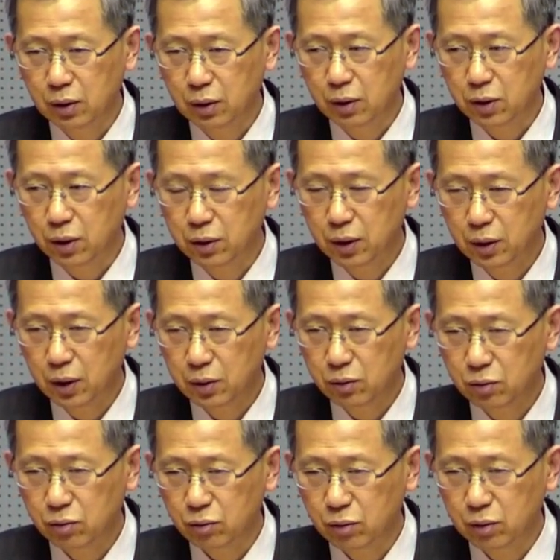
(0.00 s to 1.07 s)
전쟁 나서
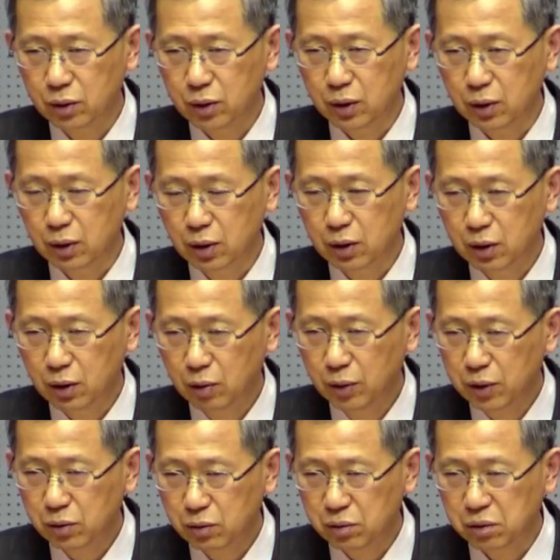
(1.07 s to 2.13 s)
죽든지, 길이
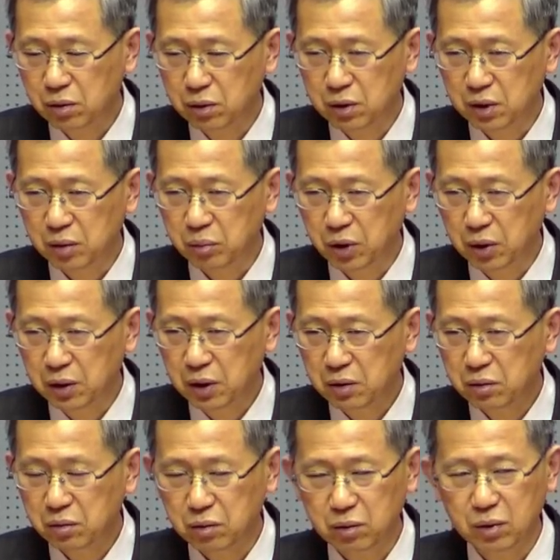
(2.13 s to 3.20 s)
험해서 죽든지, 병 나서
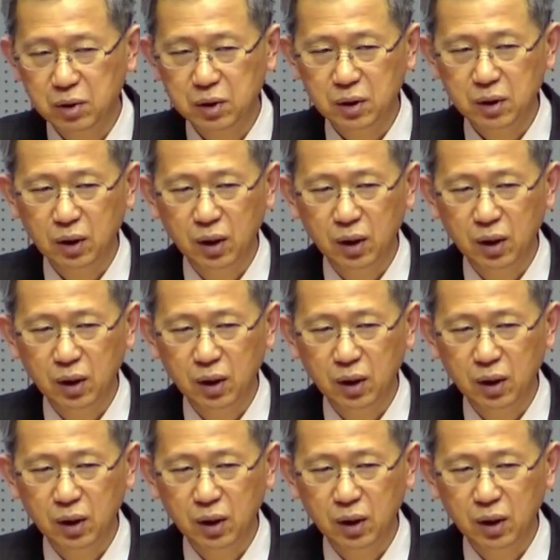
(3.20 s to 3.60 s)
죽든지,